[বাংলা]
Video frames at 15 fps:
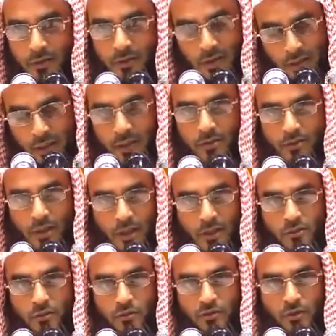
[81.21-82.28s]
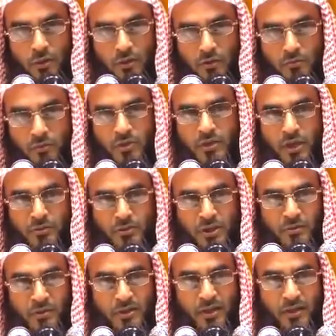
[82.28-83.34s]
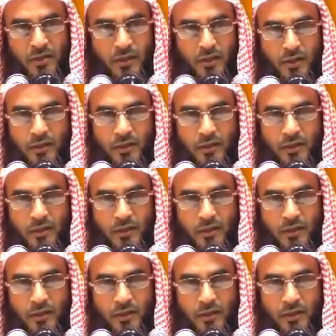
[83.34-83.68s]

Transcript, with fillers: ঠিক আজ আজও মুসলিম সমাজের